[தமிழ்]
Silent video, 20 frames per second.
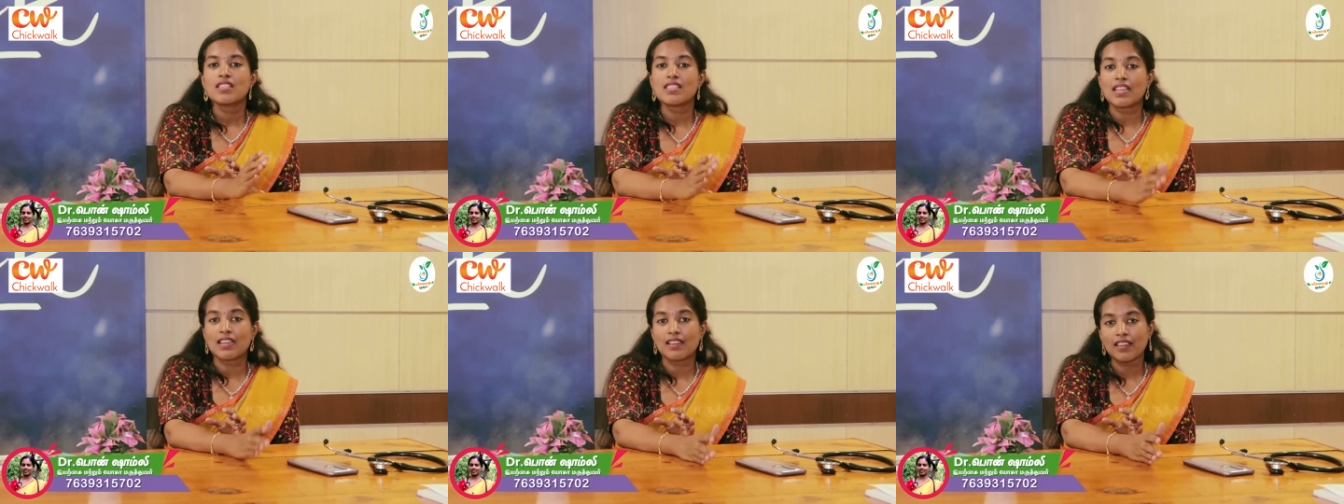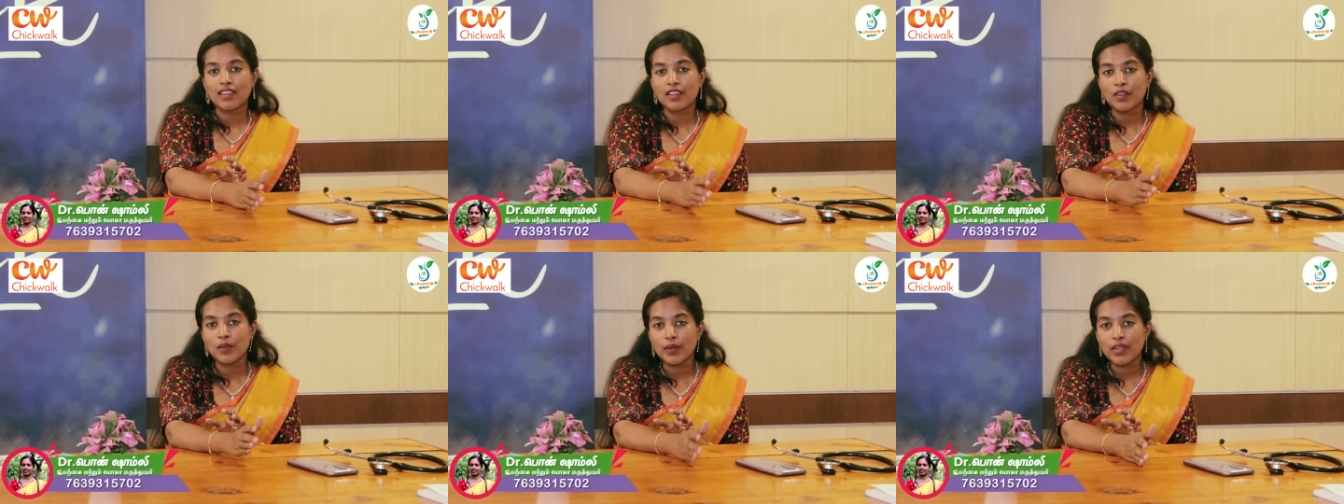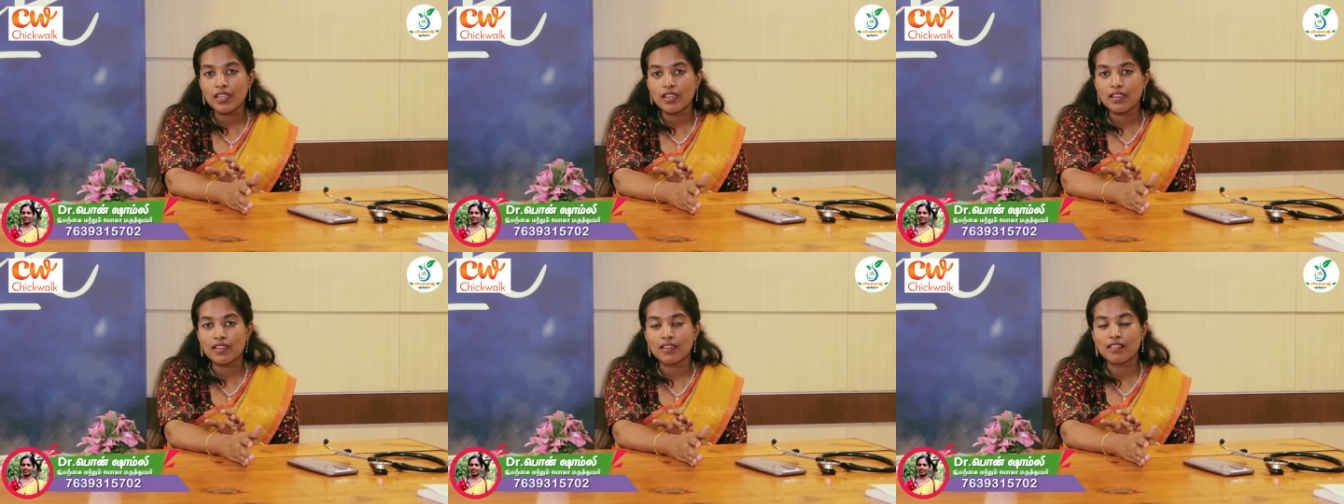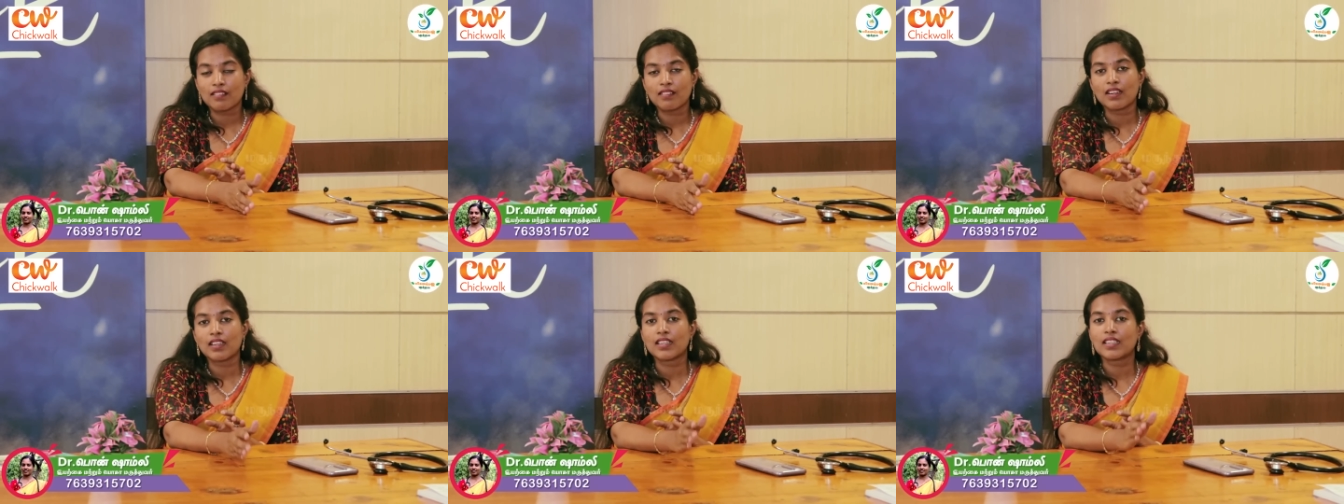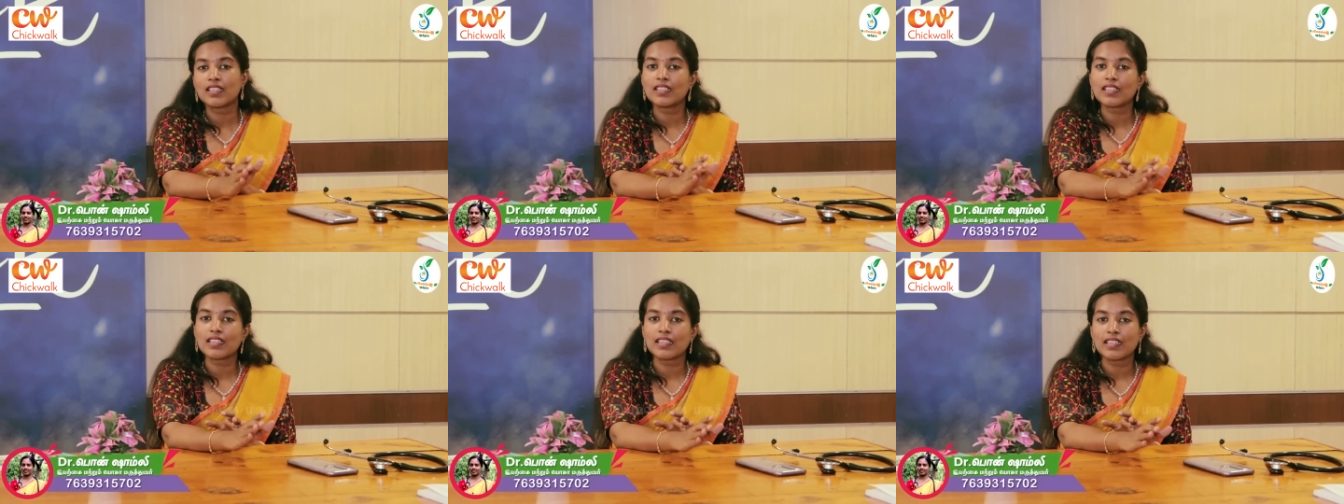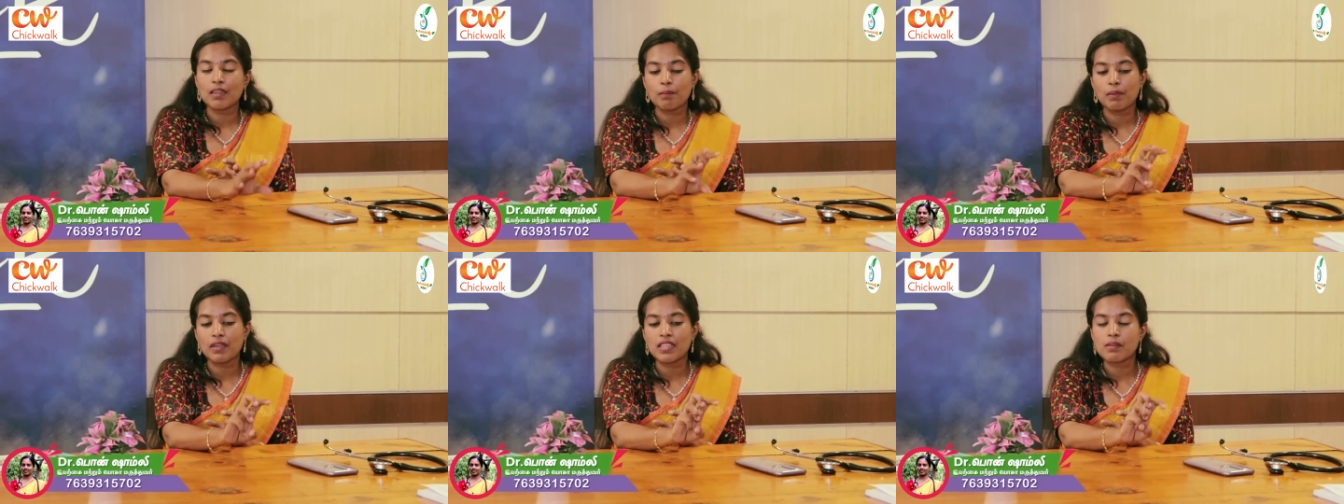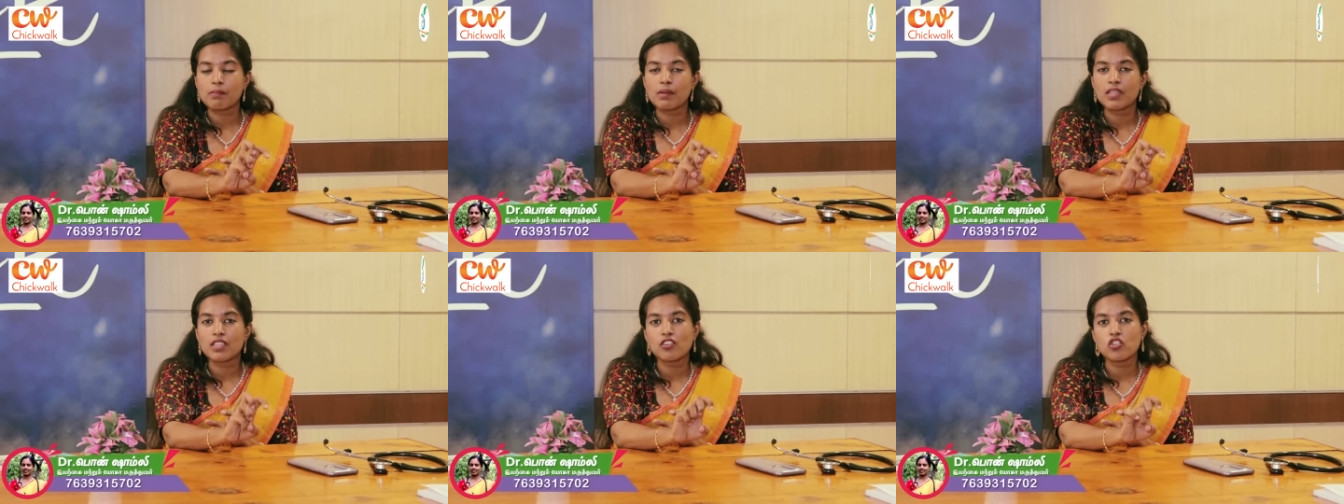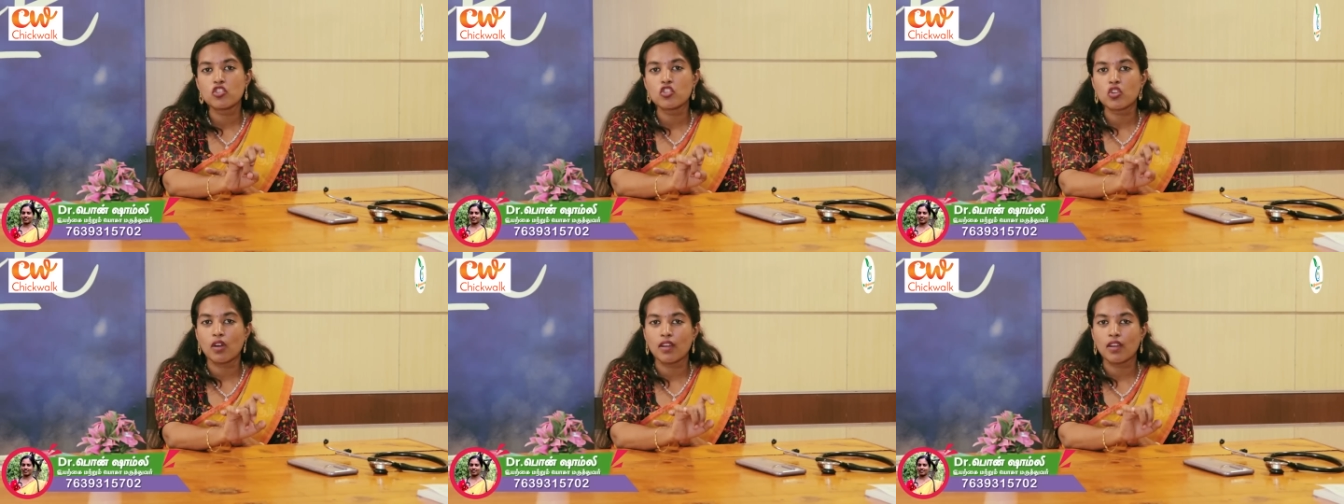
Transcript: சர்க்கரை நோய் இருக்கிறவங்களுக்கு கண்டிப்பாக இந்த மாதிரி